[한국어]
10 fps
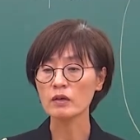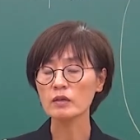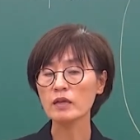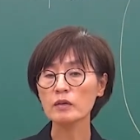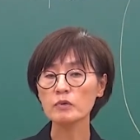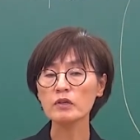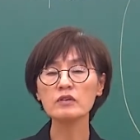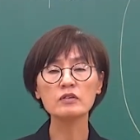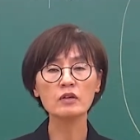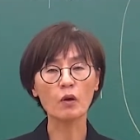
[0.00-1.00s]
근데 이분이
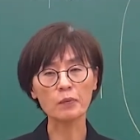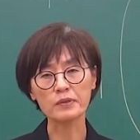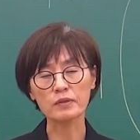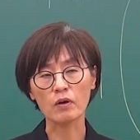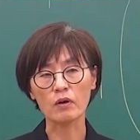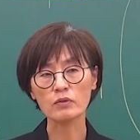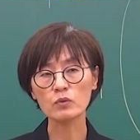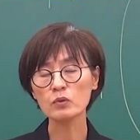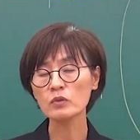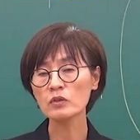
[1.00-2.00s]
의식이 없어.
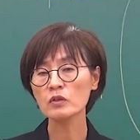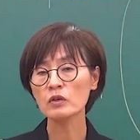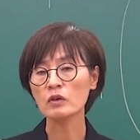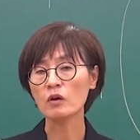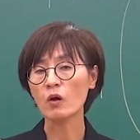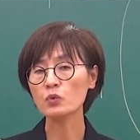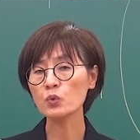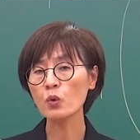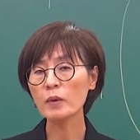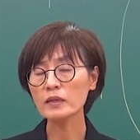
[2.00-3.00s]
또는 어,
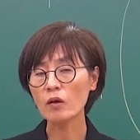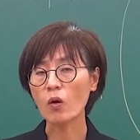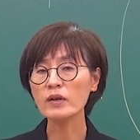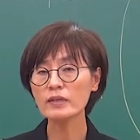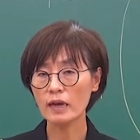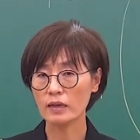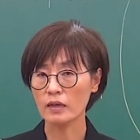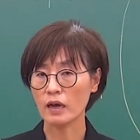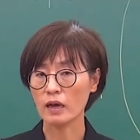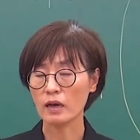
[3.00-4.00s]
조그만
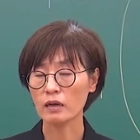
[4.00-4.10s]
어린아이야.